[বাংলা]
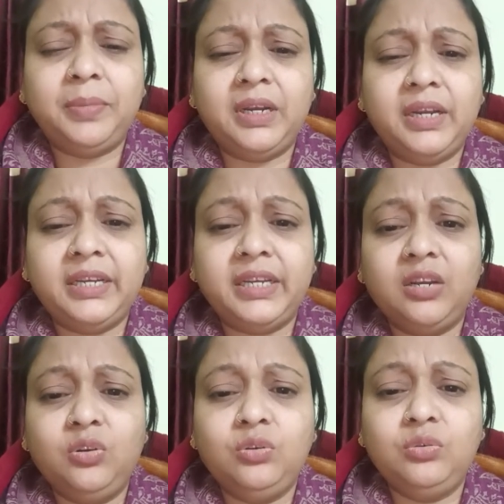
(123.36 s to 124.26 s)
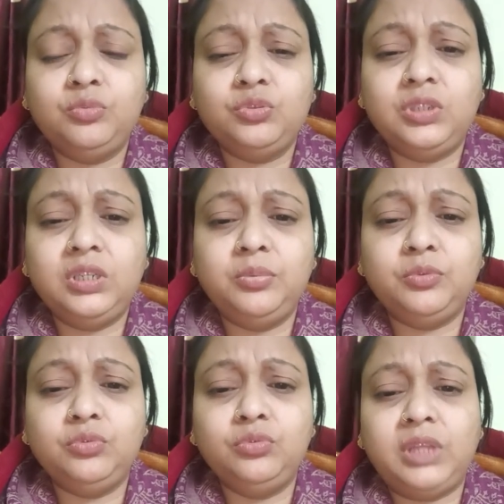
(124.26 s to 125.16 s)
পাটা কেটে গেল মন্ত্রী
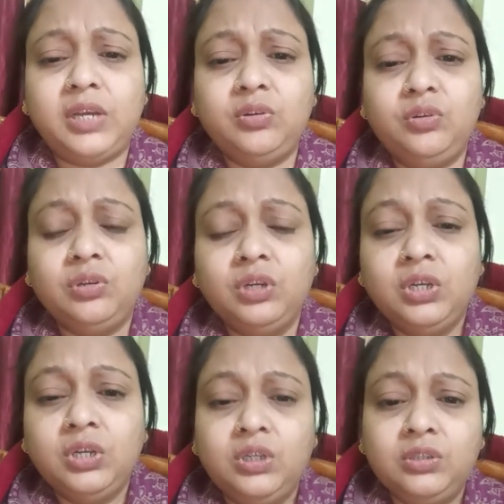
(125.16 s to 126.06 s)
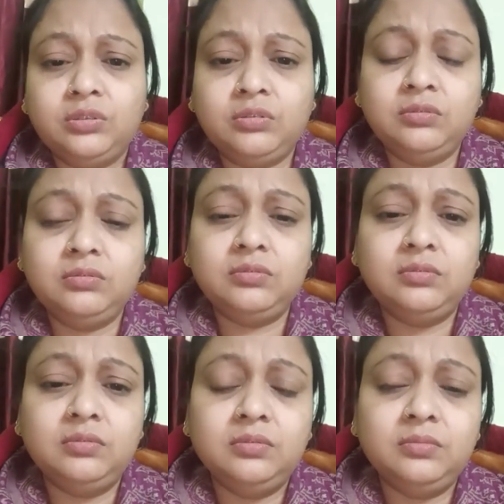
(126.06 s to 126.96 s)
বন্ধু দেখো তখন
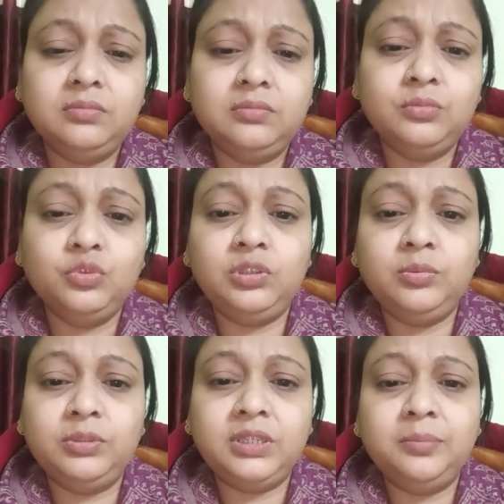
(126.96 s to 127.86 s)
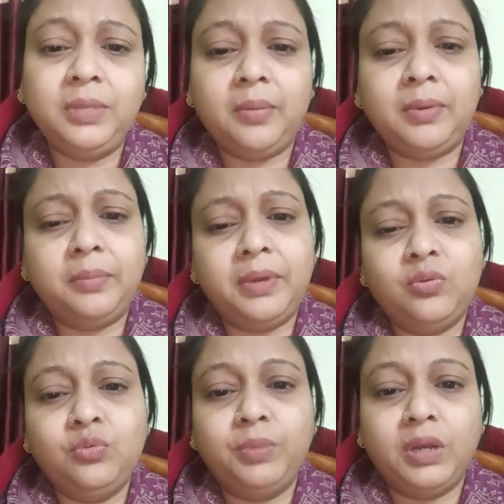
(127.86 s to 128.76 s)
মন্ত্রী বলছে বা বা বা
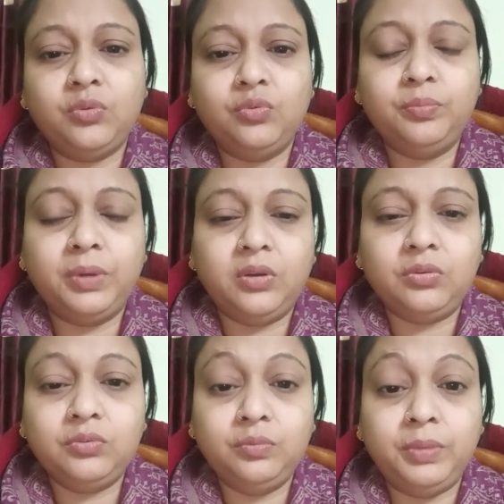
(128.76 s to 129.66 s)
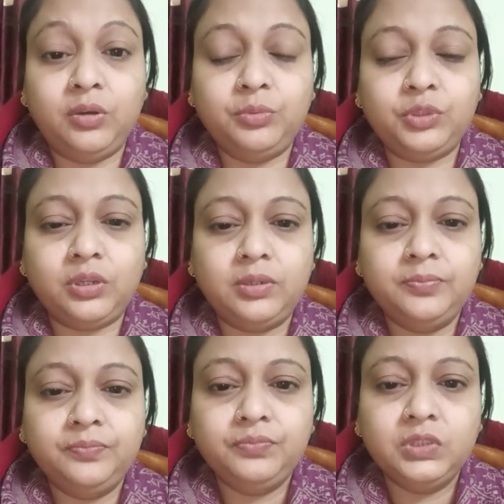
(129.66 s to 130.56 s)
খুব ভালো খুব ভালো খুব ভালো বিষয়
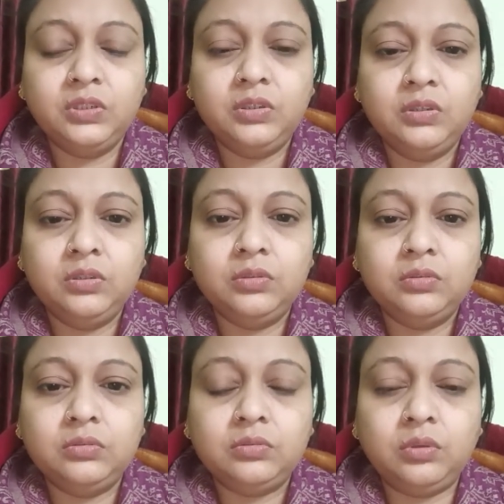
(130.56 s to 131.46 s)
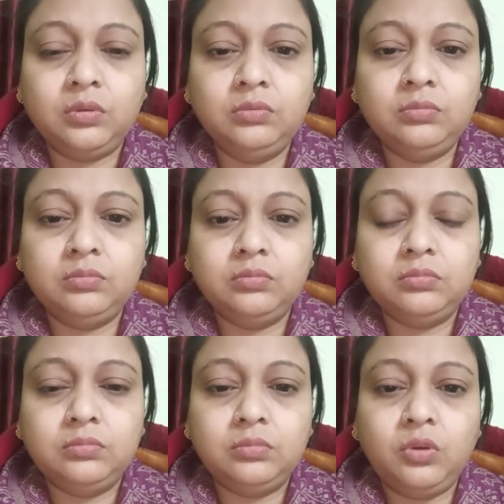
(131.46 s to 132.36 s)
তখন
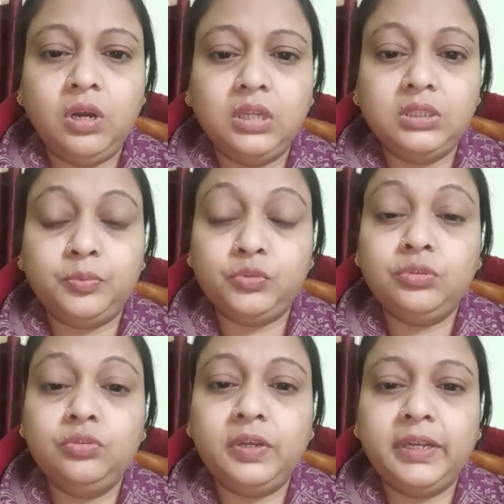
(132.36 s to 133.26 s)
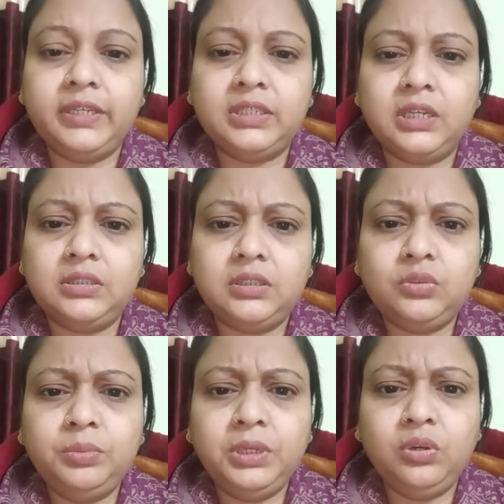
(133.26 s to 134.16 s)
মহারাজা প্রচণ্ড রেগে যায় যে
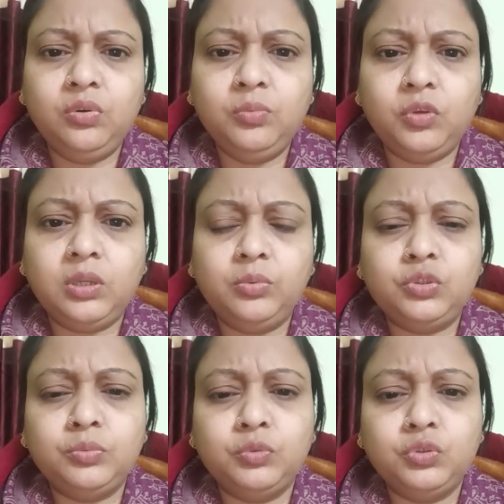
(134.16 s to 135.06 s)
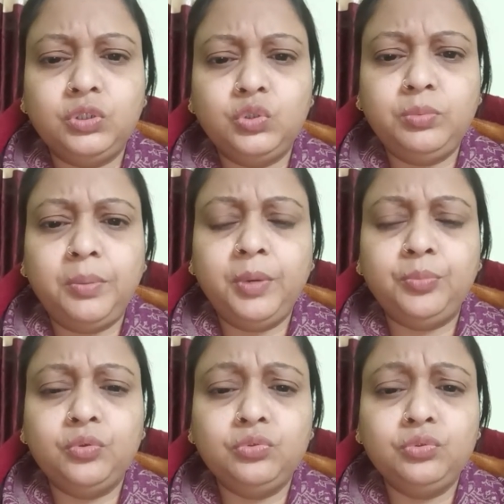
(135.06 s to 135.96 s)
তুমি কীরকম কথা বলছো মন্ত্রী তুমি আমার
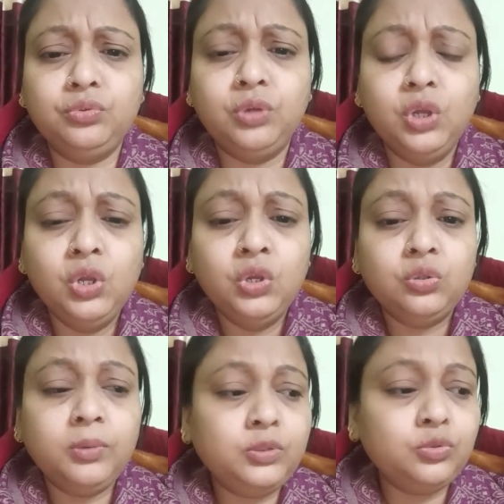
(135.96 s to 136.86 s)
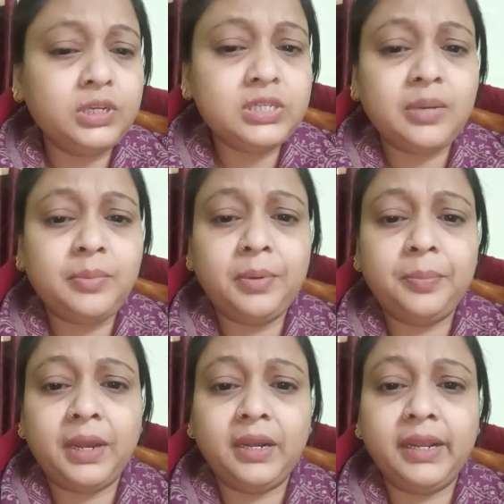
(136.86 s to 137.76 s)
বন্ধু তোমার চোখের সামনে আমার
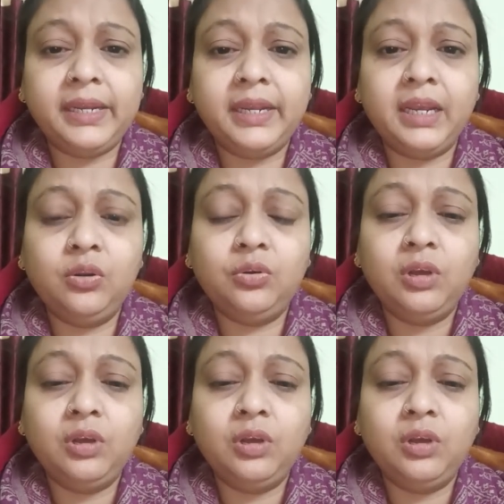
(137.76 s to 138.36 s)
পাটা কেটে গেল